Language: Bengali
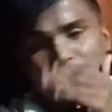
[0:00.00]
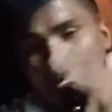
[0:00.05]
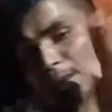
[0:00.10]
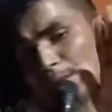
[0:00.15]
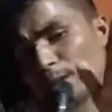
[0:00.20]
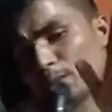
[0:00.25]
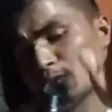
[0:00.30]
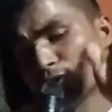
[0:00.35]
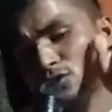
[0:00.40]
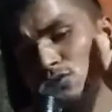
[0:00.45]
তা
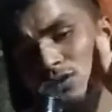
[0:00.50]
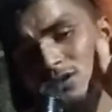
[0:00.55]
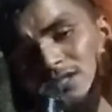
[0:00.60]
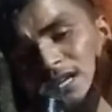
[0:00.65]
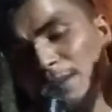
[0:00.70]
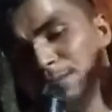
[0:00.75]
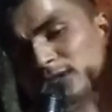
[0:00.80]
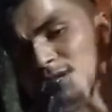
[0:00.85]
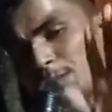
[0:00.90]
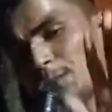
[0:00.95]
আমার প্রশ্ন
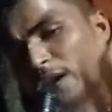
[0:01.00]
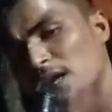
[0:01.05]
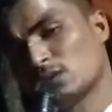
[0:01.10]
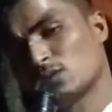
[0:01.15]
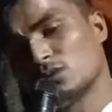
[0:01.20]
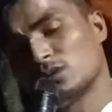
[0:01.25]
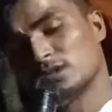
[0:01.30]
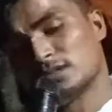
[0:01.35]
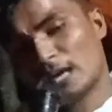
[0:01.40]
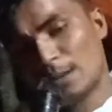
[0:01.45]
হচ্ছে আমি যে পাঠ
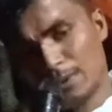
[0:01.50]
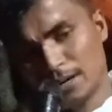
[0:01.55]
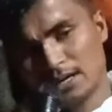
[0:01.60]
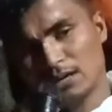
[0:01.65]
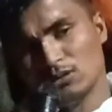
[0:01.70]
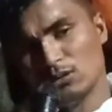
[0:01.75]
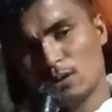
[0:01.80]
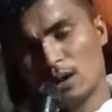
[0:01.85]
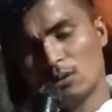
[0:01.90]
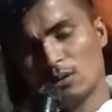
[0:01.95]
করতেছি আমার
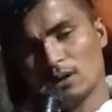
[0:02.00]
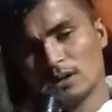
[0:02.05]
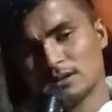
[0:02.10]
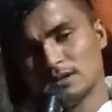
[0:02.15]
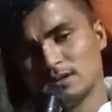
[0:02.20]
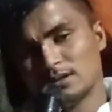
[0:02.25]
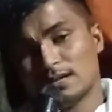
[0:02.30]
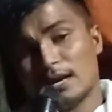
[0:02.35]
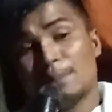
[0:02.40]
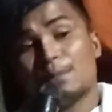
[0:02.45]
কিন্তু ভালো
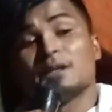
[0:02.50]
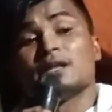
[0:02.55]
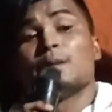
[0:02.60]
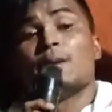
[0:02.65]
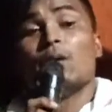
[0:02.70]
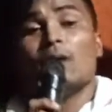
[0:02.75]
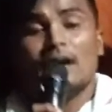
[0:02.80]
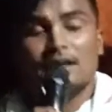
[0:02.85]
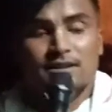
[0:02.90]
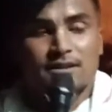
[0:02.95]
লাগতেছে আপনাদের
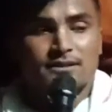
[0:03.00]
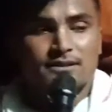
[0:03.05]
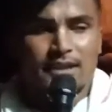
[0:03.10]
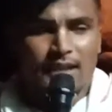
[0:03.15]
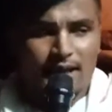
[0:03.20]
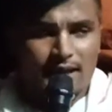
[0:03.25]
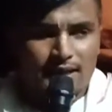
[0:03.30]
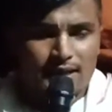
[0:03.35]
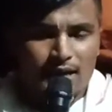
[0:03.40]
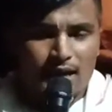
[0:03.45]
ভালো লাগতেছে
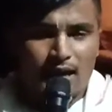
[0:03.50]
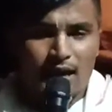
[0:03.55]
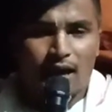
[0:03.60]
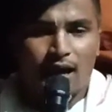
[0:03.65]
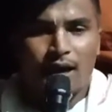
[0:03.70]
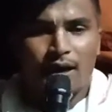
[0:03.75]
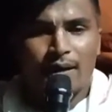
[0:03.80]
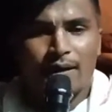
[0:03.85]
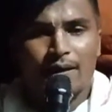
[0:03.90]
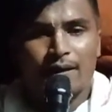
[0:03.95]
হ্যাঁ কি না
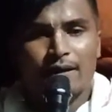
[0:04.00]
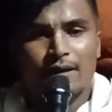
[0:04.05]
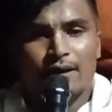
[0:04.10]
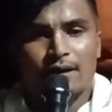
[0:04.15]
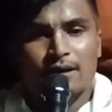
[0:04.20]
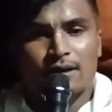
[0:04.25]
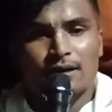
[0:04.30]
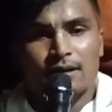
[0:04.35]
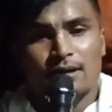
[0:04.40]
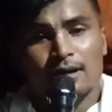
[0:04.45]

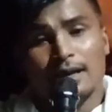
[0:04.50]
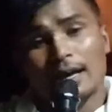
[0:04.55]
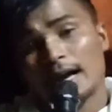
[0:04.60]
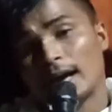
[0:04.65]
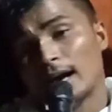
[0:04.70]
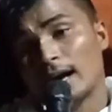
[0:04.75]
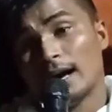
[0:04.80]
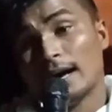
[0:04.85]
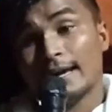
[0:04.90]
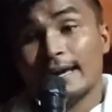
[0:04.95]

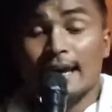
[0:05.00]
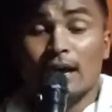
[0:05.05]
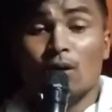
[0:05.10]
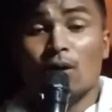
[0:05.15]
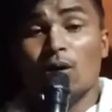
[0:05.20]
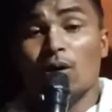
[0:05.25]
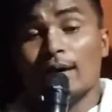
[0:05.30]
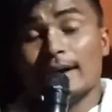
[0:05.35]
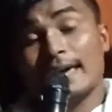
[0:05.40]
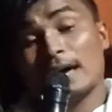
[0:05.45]
হ্যাঁ কেন
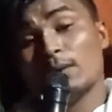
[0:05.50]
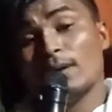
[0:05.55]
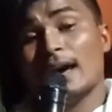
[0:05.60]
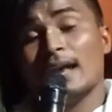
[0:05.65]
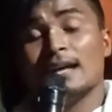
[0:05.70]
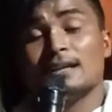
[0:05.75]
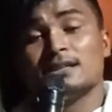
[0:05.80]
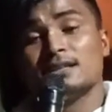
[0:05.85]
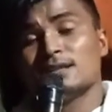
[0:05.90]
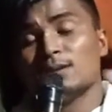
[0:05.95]
কেন
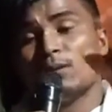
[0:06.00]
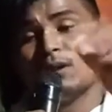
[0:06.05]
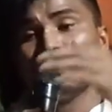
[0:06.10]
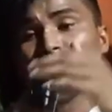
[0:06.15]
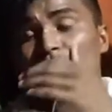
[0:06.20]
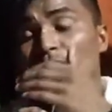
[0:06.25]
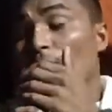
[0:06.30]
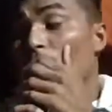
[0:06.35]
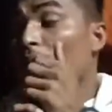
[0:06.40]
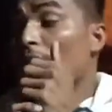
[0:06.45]
হ্যাঁ লাগতেছে
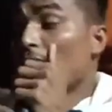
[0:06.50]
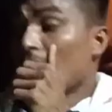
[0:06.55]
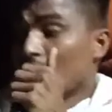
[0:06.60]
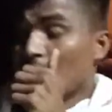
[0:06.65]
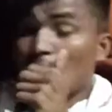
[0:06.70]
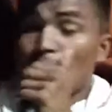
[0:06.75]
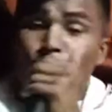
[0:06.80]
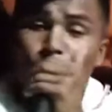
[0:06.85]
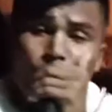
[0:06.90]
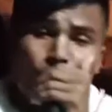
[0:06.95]
বলেন তো
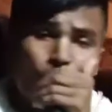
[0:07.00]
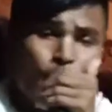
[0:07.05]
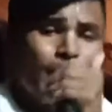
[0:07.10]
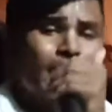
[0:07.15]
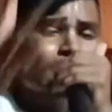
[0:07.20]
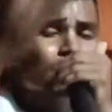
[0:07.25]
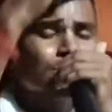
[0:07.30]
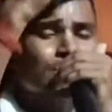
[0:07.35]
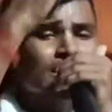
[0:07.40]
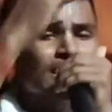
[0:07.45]
কারণ
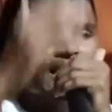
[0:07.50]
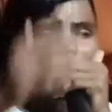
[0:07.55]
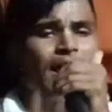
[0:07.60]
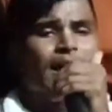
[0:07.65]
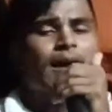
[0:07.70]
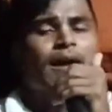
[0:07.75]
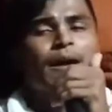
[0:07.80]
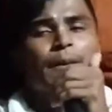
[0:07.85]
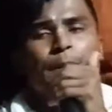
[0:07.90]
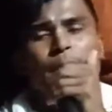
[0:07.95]
ভগবানই তো এটা
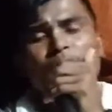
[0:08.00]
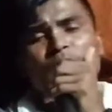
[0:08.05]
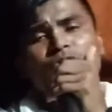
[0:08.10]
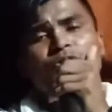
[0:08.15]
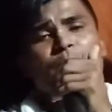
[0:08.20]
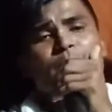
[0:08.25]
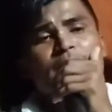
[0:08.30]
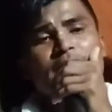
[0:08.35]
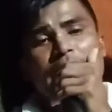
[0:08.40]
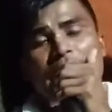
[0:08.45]

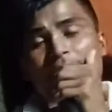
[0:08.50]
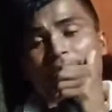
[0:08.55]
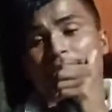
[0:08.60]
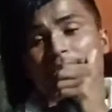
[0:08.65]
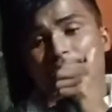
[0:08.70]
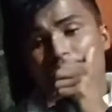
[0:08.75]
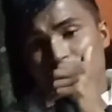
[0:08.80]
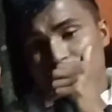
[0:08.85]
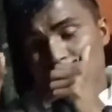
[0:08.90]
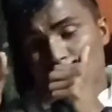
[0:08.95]
ফিলোসফি দিলেন
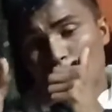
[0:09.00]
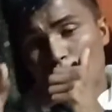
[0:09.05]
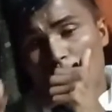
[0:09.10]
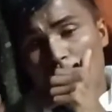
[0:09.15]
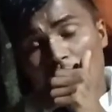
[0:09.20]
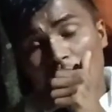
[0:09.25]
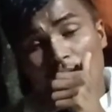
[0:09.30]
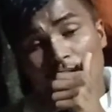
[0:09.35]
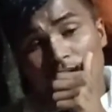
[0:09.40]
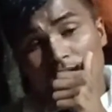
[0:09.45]
যে
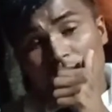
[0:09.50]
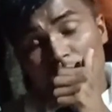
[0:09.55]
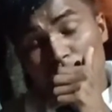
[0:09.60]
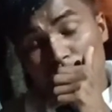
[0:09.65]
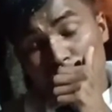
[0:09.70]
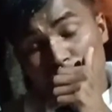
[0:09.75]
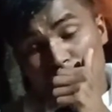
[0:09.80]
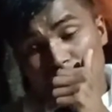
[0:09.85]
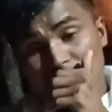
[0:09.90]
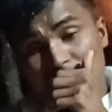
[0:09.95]
পরানন্দর
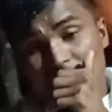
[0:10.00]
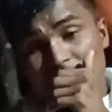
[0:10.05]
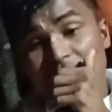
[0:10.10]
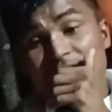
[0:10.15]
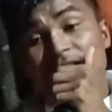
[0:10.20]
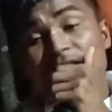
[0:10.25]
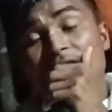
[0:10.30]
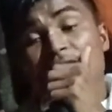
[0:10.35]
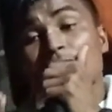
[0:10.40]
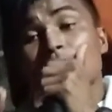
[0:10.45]
অর্থ হচ্ছে কি
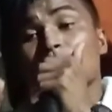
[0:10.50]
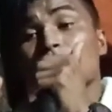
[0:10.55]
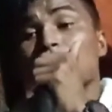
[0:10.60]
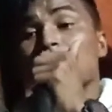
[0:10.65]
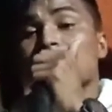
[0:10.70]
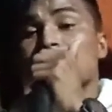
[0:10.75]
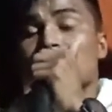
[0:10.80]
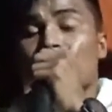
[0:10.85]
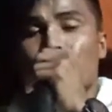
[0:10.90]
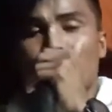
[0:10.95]
যিনি
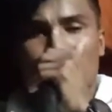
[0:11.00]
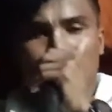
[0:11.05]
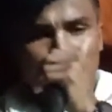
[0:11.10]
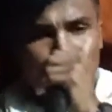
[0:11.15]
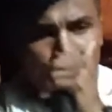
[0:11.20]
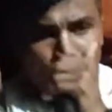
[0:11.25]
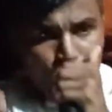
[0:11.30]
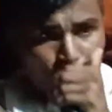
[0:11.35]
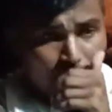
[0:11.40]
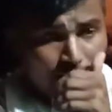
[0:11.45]
গীতা পাঠ
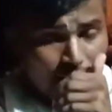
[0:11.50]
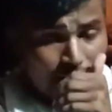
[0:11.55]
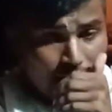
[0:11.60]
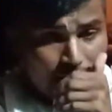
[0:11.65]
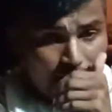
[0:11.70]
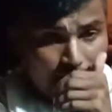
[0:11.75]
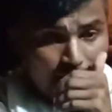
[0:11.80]
করবে